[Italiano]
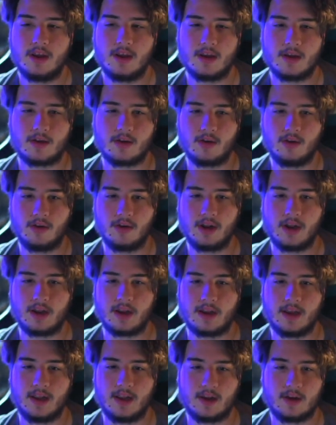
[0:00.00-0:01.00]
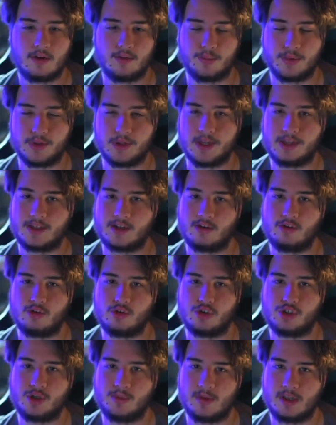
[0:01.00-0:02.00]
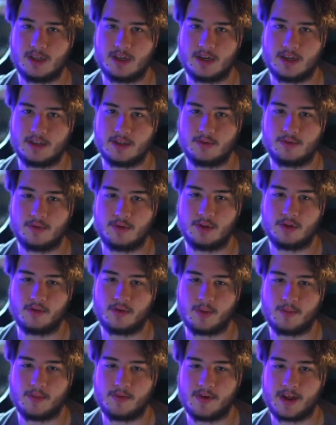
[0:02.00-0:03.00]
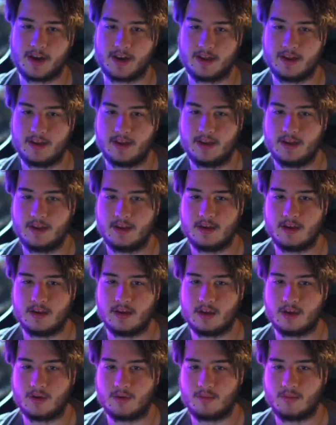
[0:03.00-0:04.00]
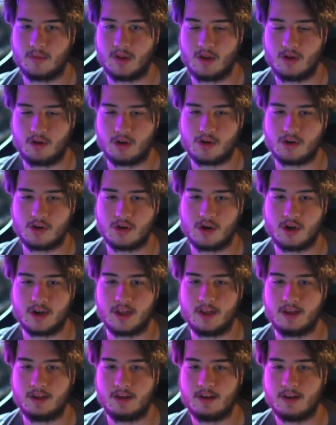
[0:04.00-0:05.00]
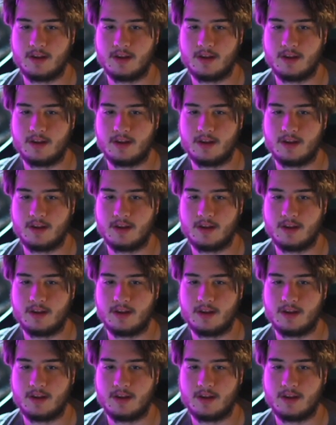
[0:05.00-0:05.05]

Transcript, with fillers: Con anche la combo della tecnologia mini LED, quindi dovremmo avere eh, migliori colori,